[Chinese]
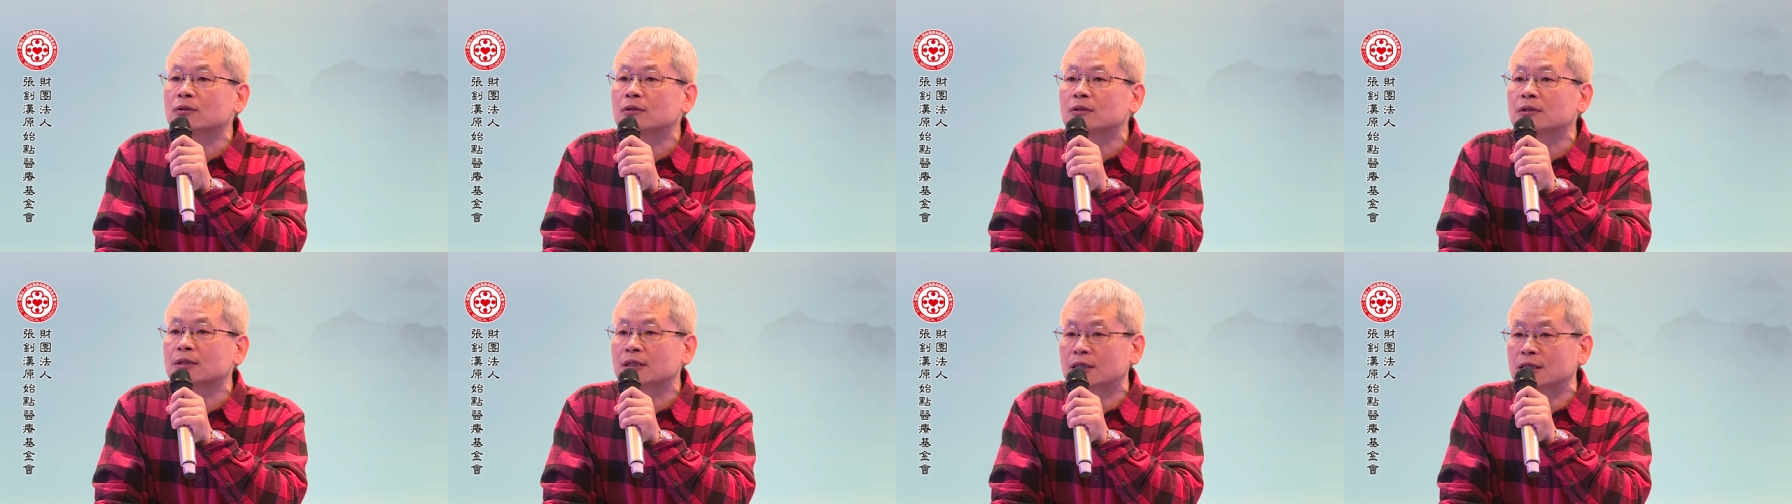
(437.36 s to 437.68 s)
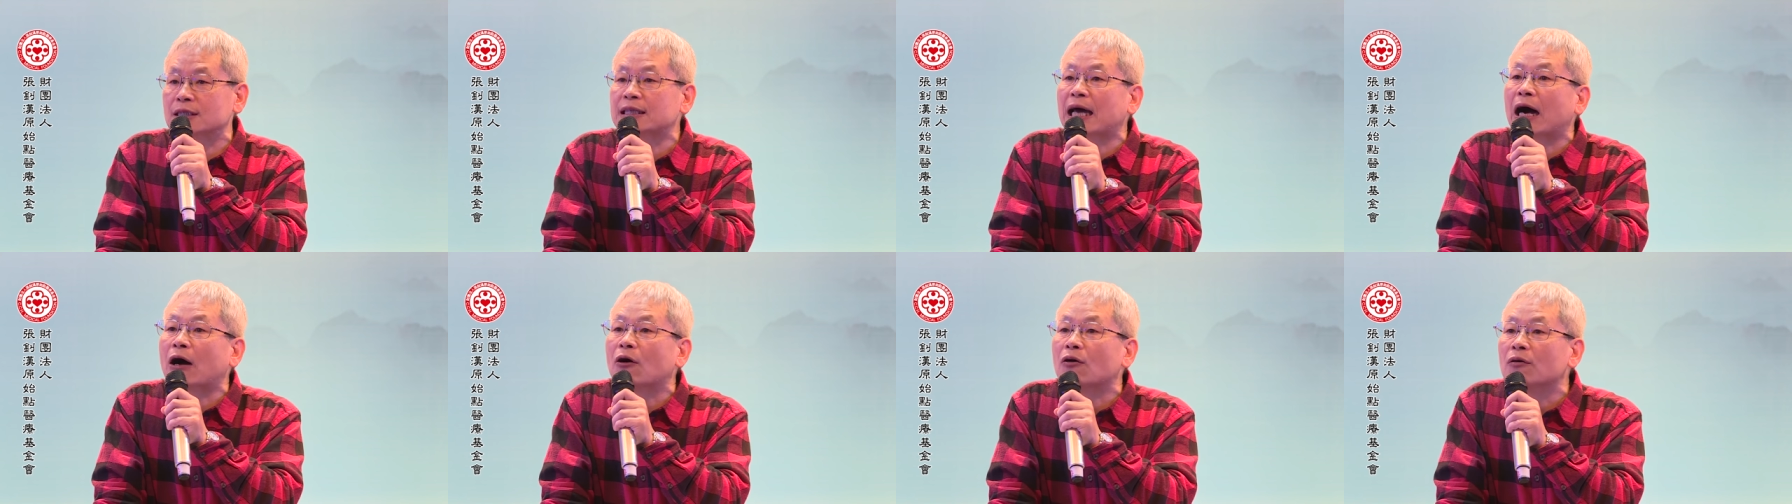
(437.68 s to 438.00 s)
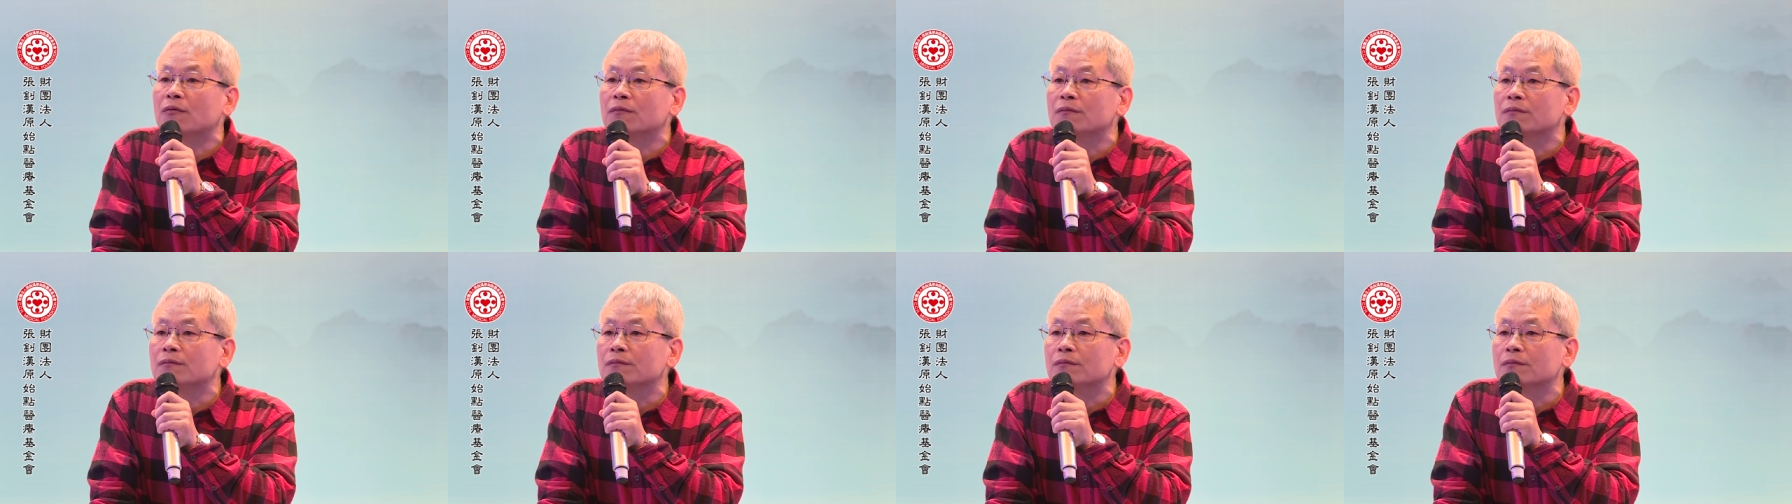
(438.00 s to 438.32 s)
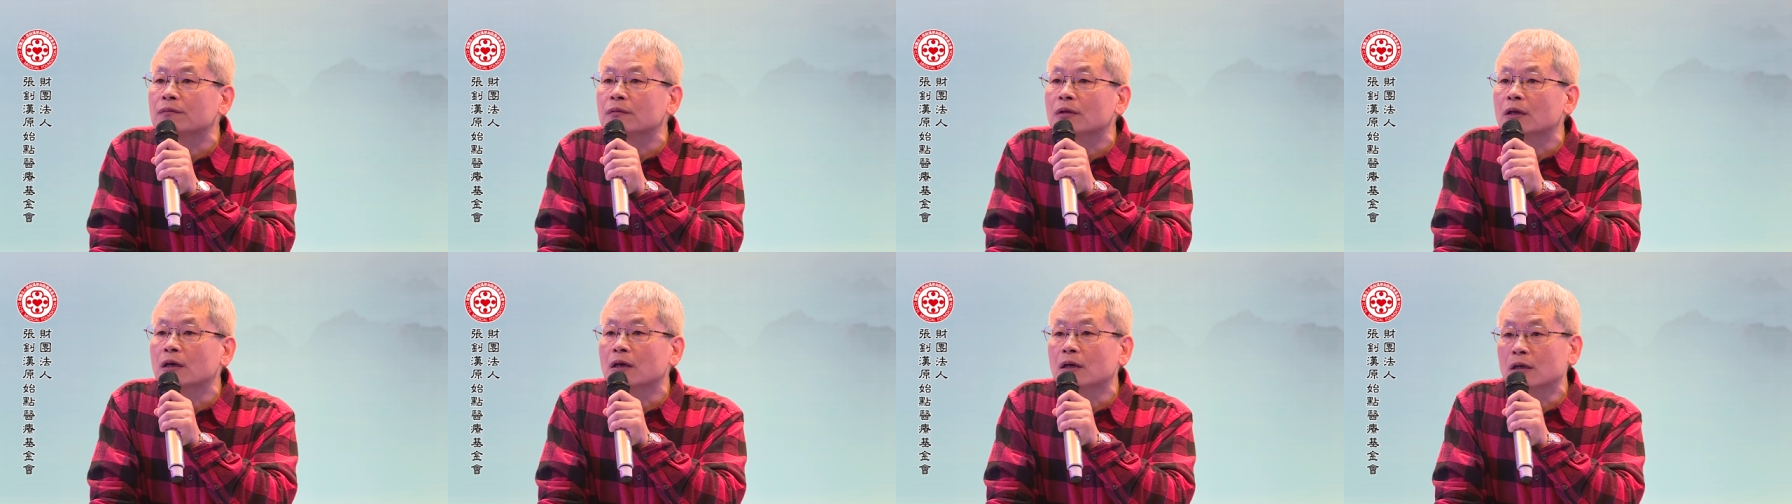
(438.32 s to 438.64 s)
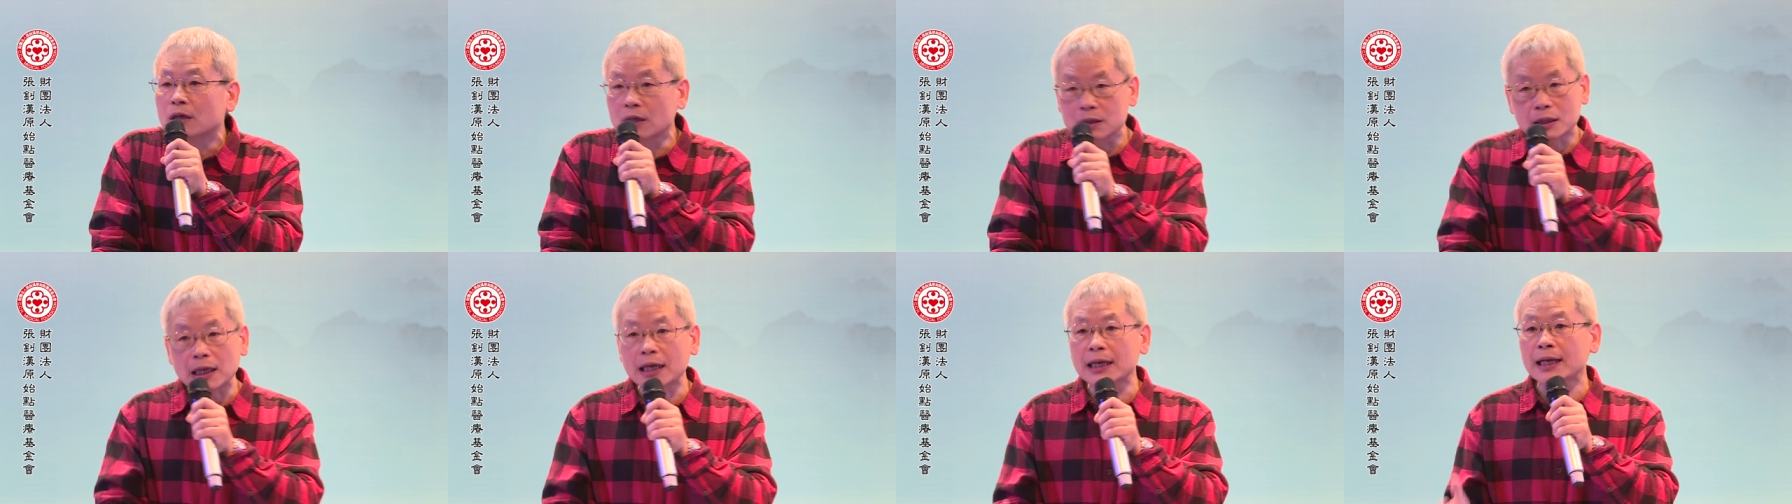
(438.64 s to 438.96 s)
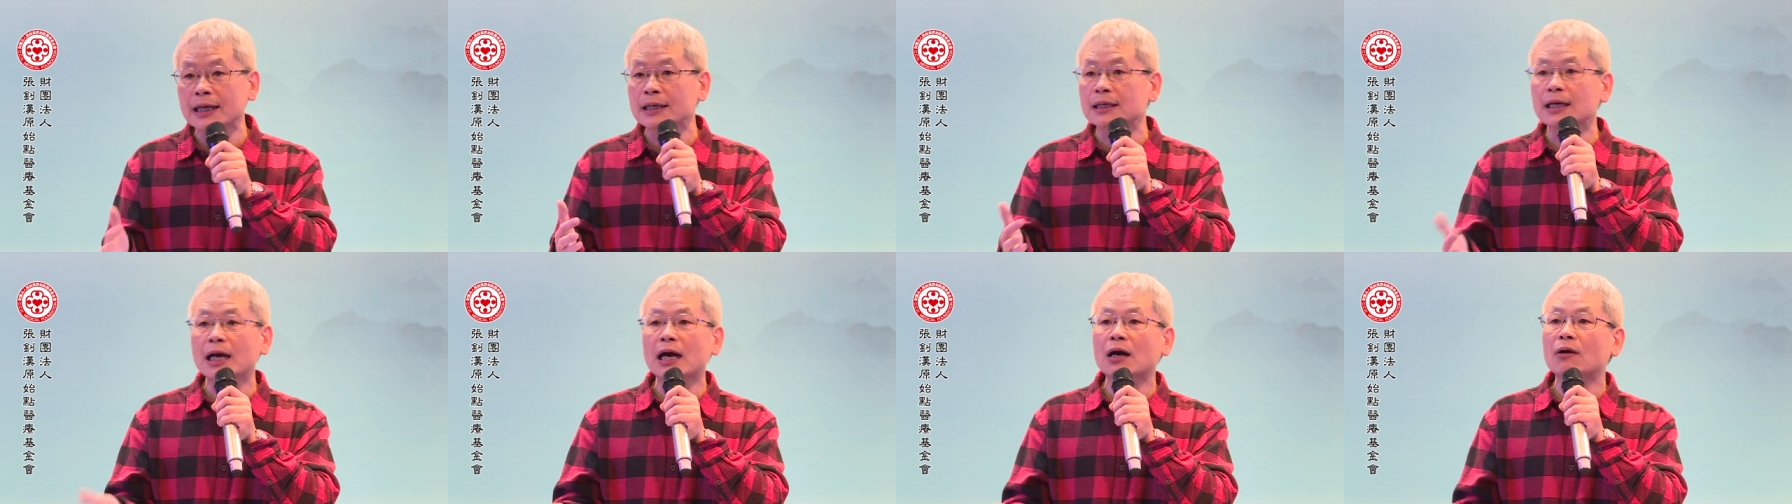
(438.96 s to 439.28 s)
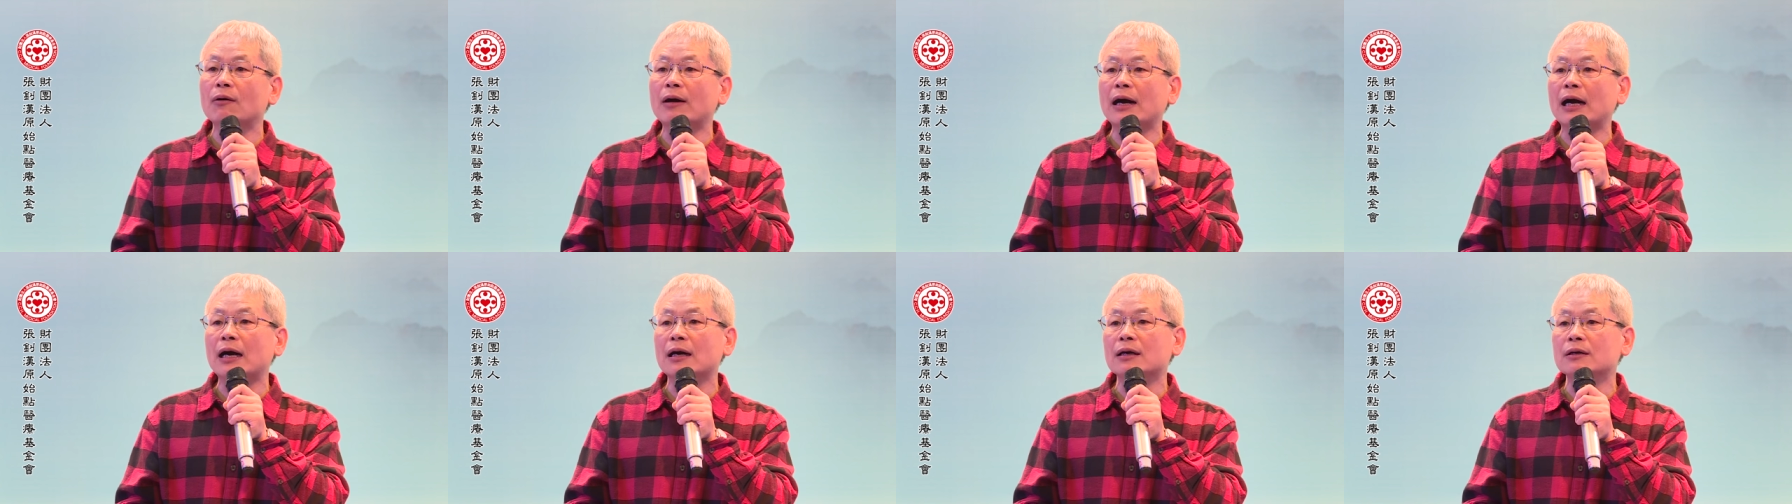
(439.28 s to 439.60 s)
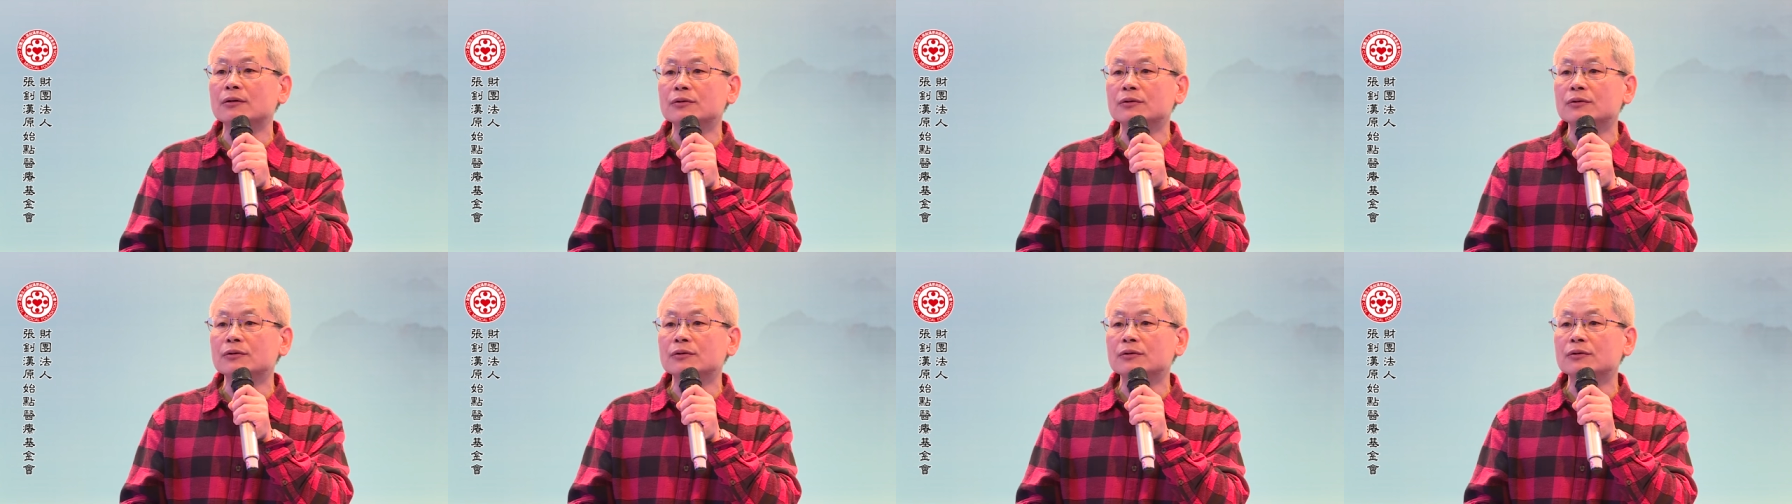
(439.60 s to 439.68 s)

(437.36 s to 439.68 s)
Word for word: 指导？那当然要啊，